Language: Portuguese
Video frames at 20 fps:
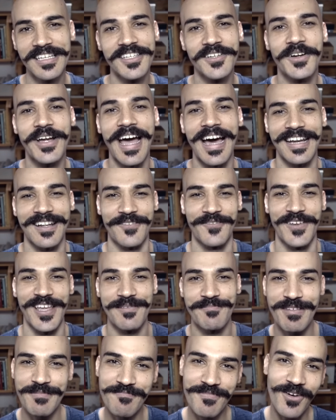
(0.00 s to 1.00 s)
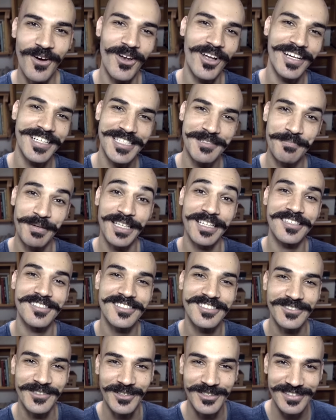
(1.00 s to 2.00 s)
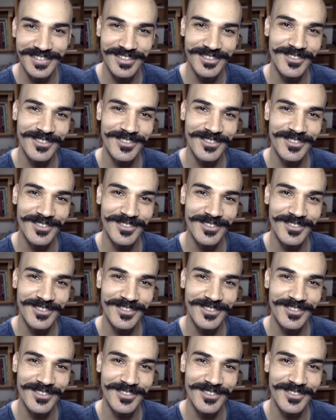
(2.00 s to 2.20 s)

e o cara vem e me coloca de preguiçoso